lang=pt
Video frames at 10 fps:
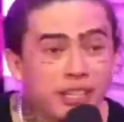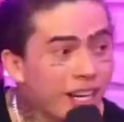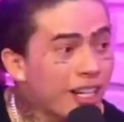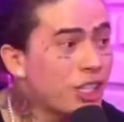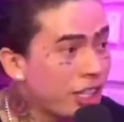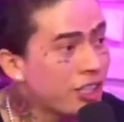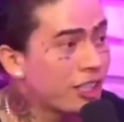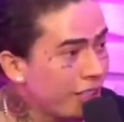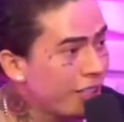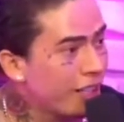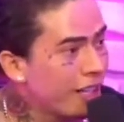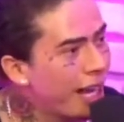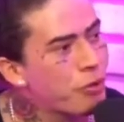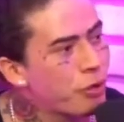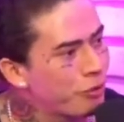a gente aqui,
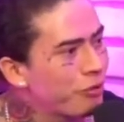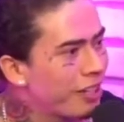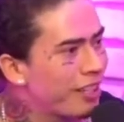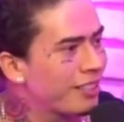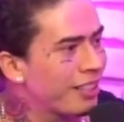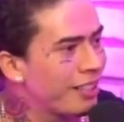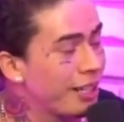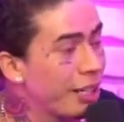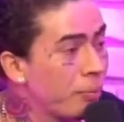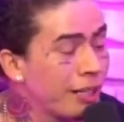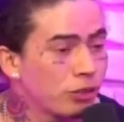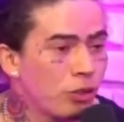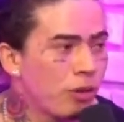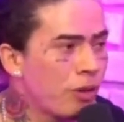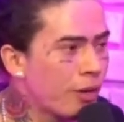é uma conversa, né? Sim. Mas
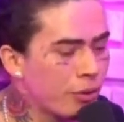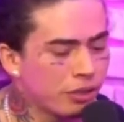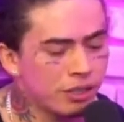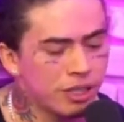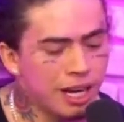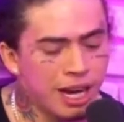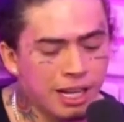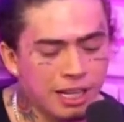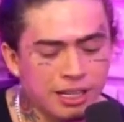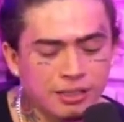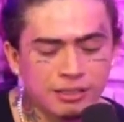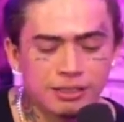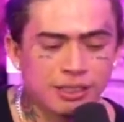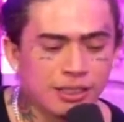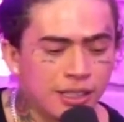como é uma coisa que a galera
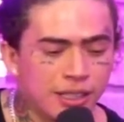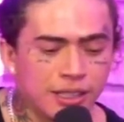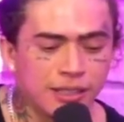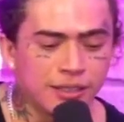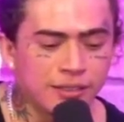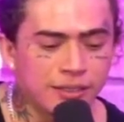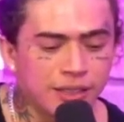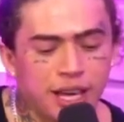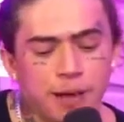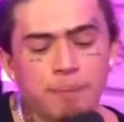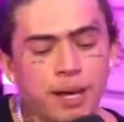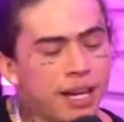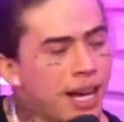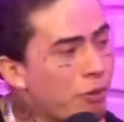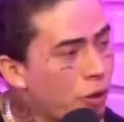quer
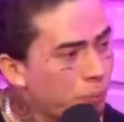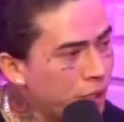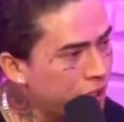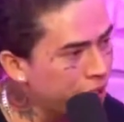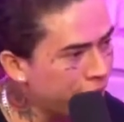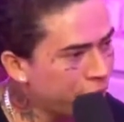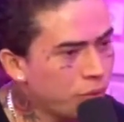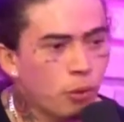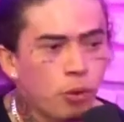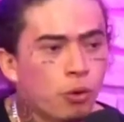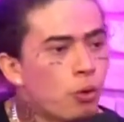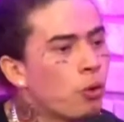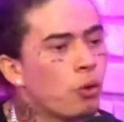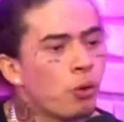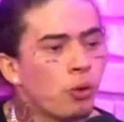pegar uma opinião ou,
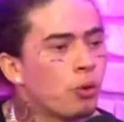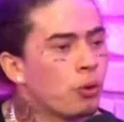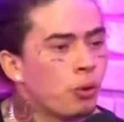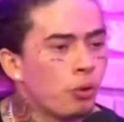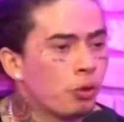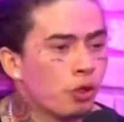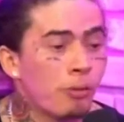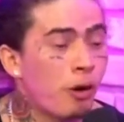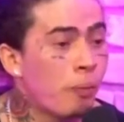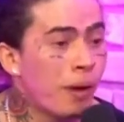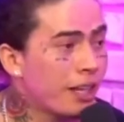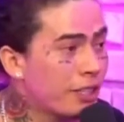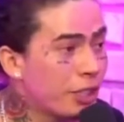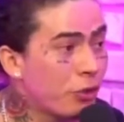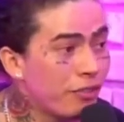ou, ou, ou tomar um
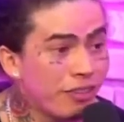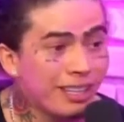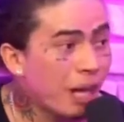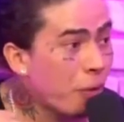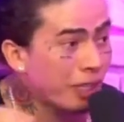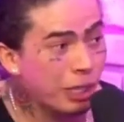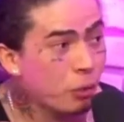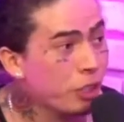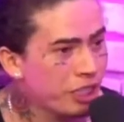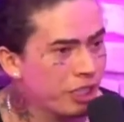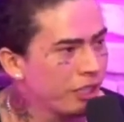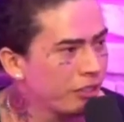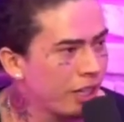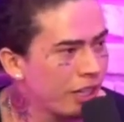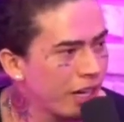partido, ou inventar uma teoria,
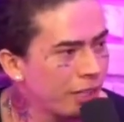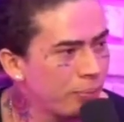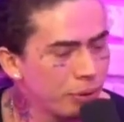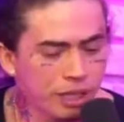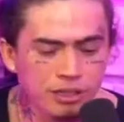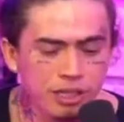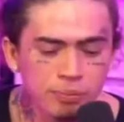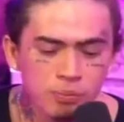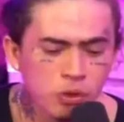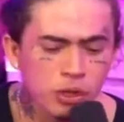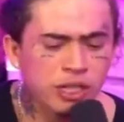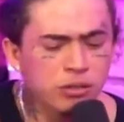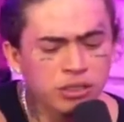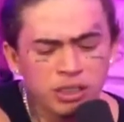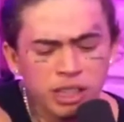tá ligado? Uhum. Porque de muita
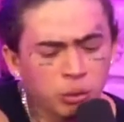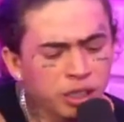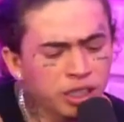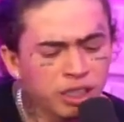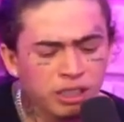coisa que eu li,